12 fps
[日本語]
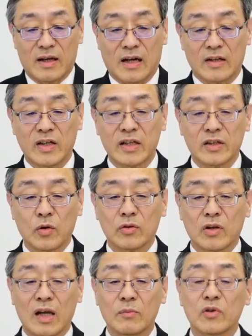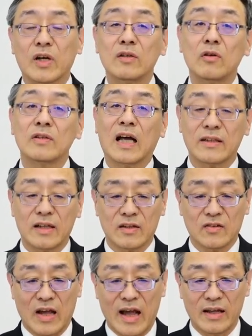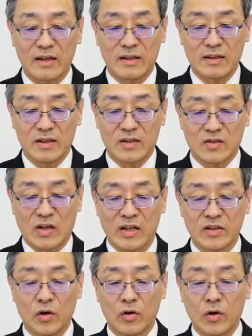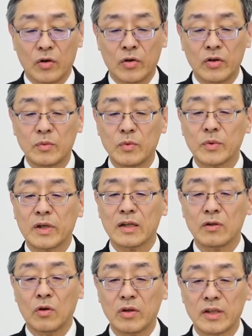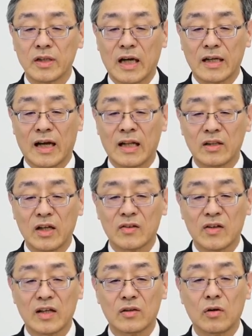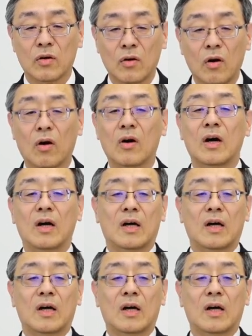家電筐体向けの難燃材産業用フィルム向けの光安定剤等を